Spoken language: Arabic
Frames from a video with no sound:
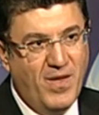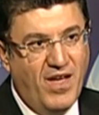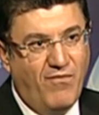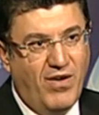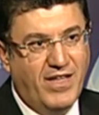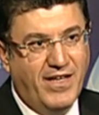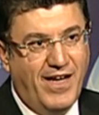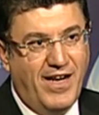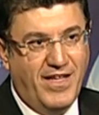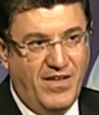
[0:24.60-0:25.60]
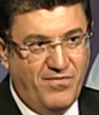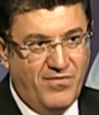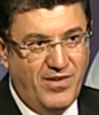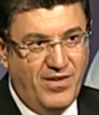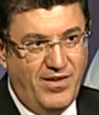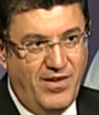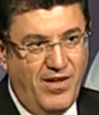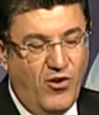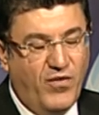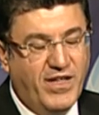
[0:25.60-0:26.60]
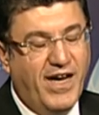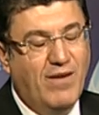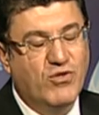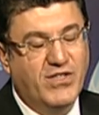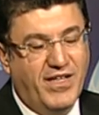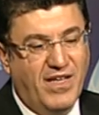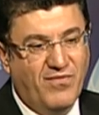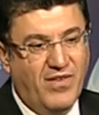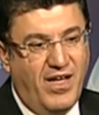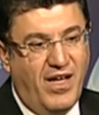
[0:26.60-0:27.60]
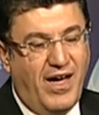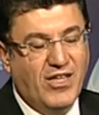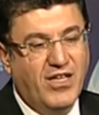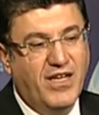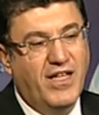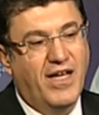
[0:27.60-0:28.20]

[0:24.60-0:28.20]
في الاتجاه الهدف كويس وفي اتجاه المستهدف عشان كده